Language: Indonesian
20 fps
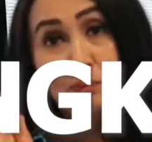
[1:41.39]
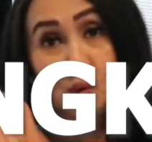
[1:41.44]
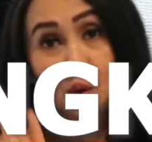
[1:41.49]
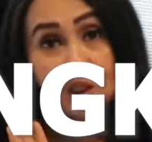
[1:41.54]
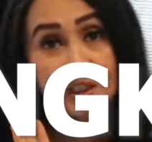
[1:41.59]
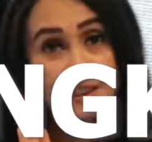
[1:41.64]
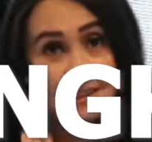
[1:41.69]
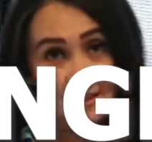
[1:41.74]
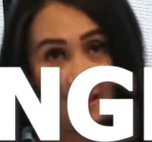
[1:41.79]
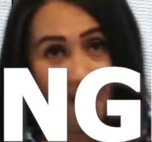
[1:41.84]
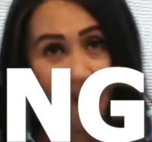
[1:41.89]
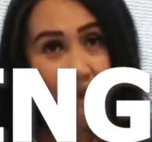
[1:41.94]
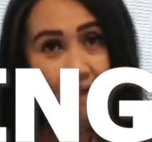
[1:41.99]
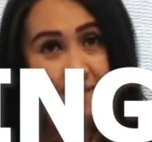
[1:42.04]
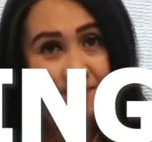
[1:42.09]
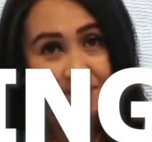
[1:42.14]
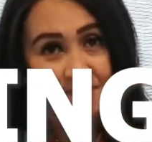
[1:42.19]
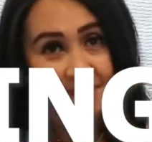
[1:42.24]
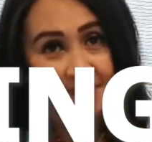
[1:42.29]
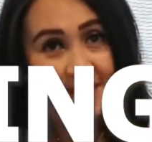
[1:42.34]

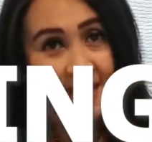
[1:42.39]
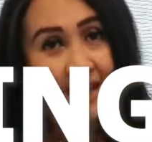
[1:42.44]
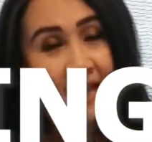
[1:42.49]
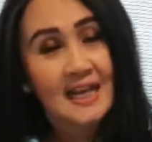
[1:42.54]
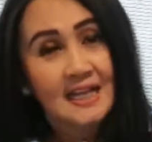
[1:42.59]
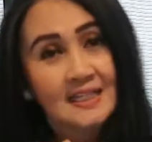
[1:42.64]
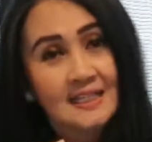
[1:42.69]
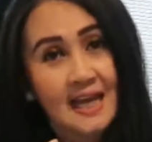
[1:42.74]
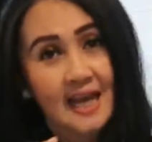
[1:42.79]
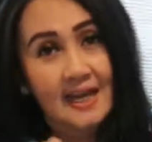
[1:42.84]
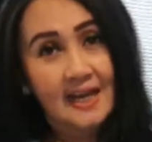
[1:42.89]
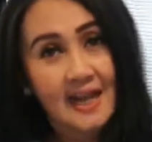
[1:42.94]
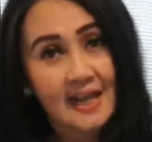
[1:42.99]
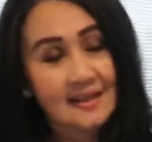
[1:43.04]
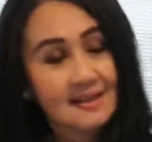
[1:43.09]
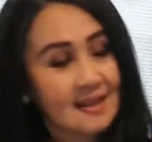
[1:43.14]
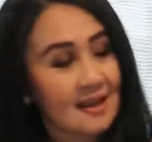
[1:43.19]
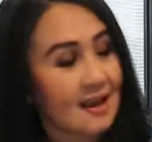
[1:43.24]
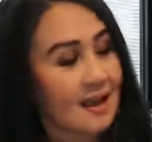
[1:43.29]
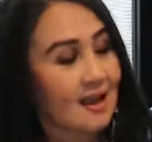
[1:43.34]
pulsa
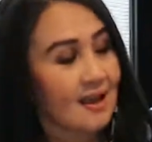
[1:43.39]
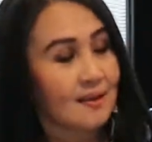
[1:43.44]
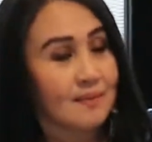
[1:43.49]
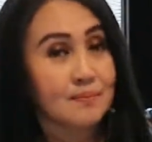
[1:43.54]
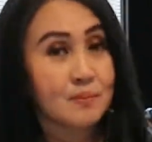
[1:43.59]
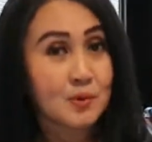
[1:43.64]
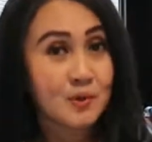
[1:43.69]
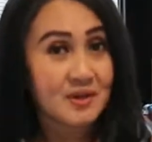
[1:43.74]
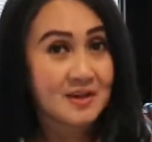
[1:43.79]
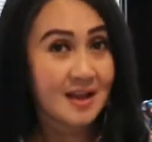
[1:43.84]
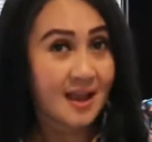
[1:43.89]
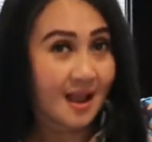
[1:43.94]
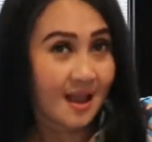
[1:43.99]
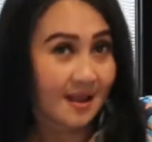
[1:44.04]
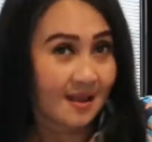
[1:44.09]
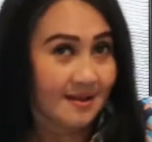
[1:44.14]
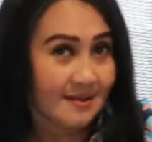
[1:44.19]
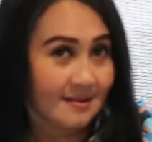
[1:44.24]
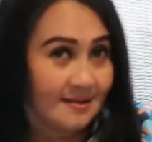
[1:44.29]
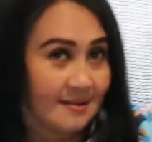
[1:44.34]
caranya
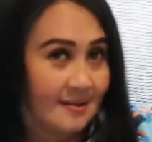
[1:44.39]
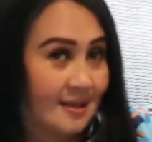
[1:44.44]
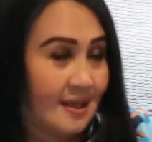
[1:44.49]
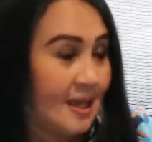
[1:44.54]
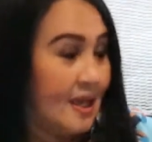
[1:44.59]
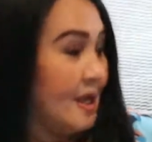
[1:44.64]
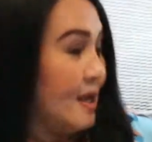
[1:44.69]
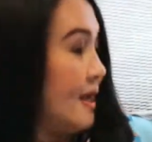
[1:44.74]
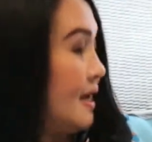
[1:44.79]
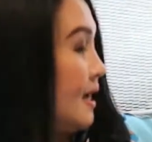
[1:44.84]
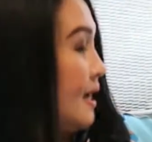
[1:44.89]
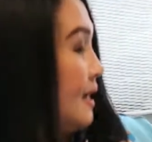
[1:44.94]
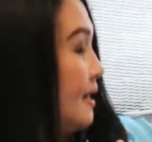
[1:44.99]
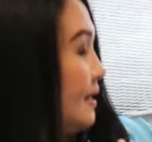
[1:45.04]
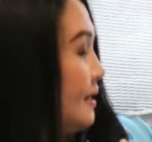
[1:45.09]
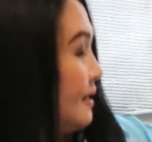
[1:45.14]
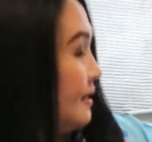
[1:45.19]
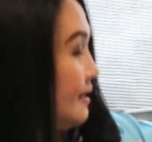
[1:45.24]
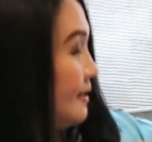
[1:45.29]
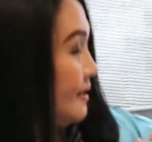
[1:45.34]
mudah
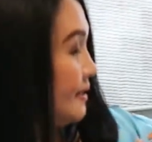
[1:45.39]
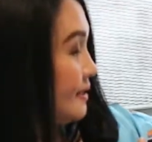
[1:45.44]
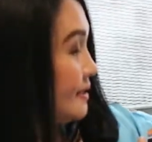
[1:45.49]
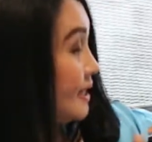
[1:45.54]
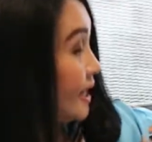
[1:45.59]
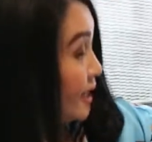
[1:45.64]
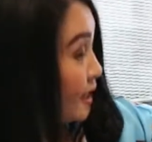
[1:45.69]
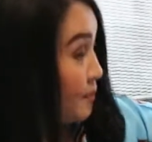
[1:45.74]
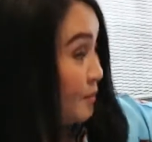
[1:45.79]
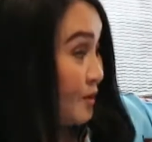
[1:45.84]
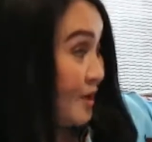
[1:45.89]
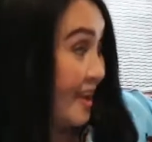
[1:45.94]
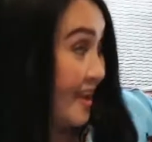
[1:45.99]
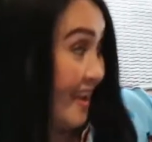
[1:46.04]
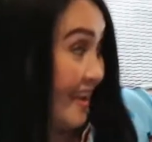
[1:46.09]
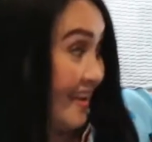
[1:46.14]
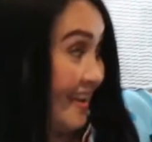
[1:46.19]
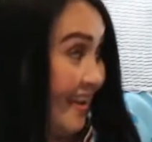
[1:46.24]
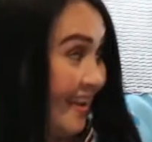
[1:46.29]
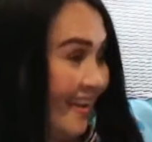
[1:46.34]
Uh, caranya mudah
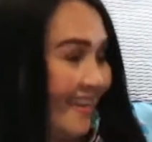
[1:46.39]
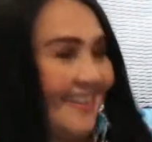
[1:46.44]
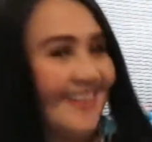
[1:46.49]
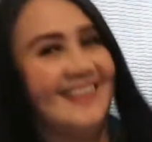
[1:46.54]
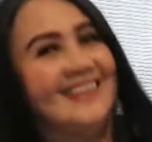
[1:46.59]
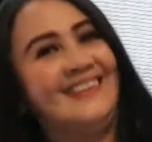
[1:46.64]
ya dek